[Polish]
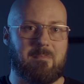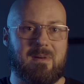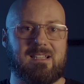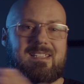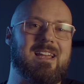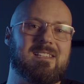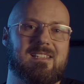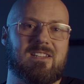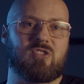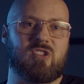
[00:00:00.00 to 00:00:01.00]

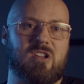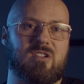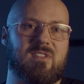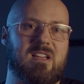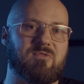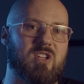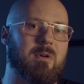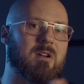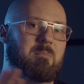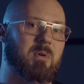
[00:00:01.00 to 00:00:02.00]
Marsjańscy inżynierowie
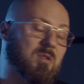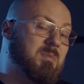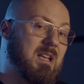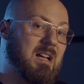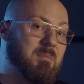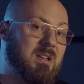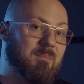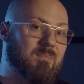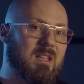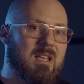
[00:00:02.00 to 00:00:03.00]
działają podobnie jak my.